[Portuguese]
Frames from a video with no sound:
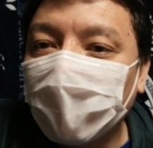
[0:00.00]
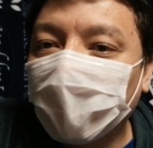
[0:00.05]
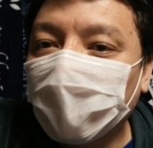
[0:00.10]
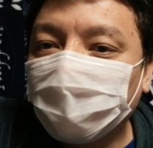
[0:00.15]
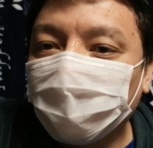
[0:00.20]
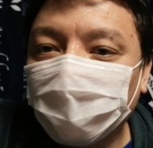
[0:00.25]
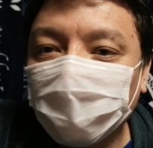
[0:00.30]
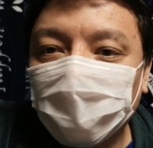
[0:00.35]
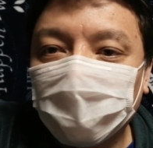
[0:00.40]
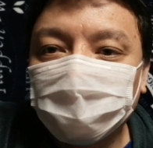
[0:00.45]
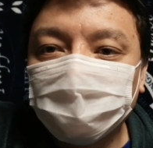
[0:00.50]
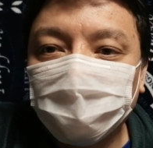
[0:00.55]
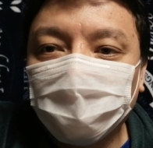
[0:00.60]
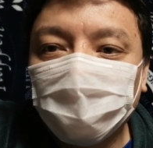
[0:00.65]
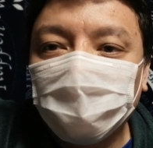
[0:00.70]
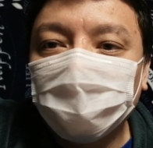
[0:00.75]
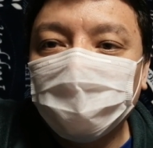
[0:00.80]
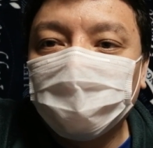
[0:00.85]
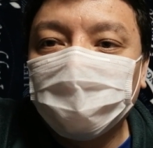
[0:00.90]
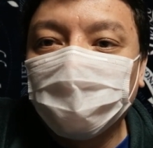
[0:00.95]
Eles falaram:
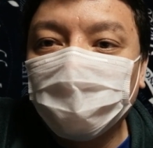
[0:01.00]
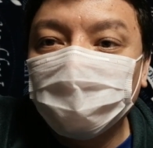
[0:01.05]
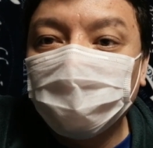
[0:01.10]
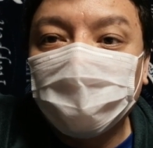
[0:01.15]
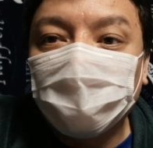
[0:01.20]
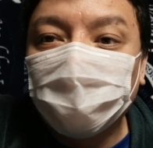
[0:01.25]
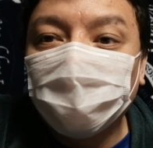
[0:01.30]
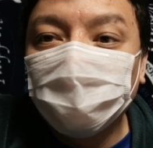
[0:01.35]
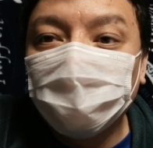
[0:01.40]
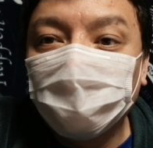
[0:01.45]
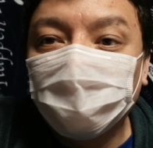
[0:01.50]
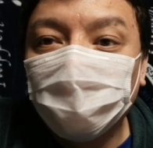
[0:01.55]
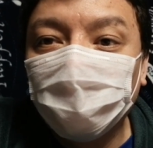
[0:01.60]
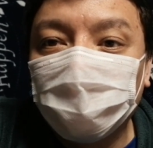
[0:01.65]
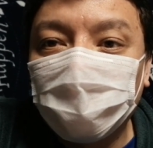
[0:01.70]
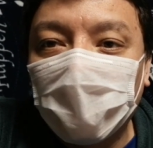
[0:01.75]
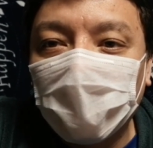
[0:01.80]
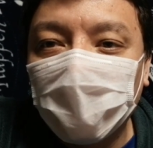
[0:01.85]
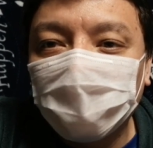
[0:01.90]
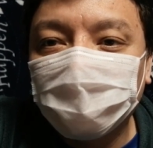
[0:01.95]
Nossa, onde você
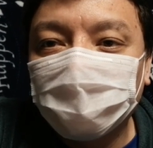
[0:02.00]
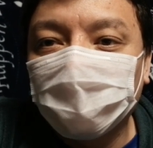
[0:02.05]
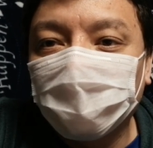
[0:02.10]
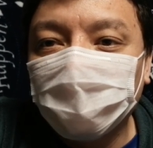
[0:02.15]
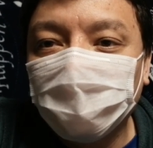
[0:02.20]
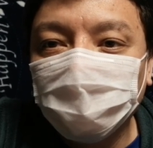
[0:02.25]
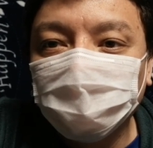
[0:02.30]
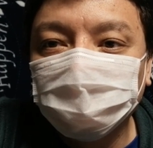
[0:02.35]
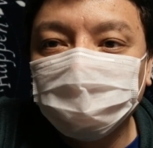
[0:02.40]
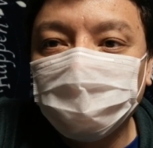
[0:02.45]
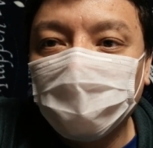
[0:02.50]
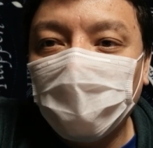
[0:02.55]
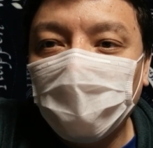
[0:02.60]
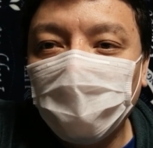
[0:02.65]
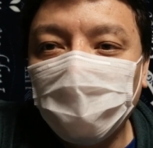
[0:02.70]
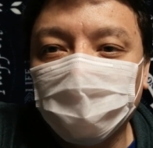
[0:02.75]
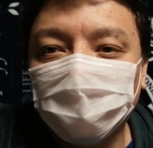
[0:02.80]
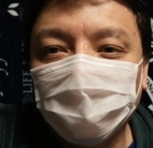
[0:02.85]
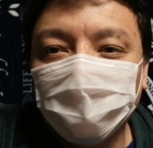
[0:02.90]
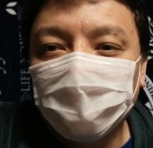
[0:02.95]
conseguiu máscara que não
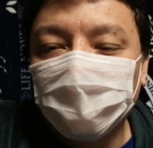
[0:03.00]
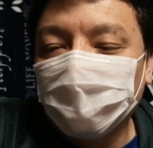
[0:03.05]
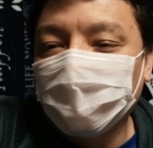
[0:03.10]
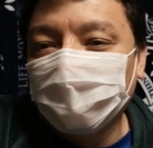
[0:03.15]
tem?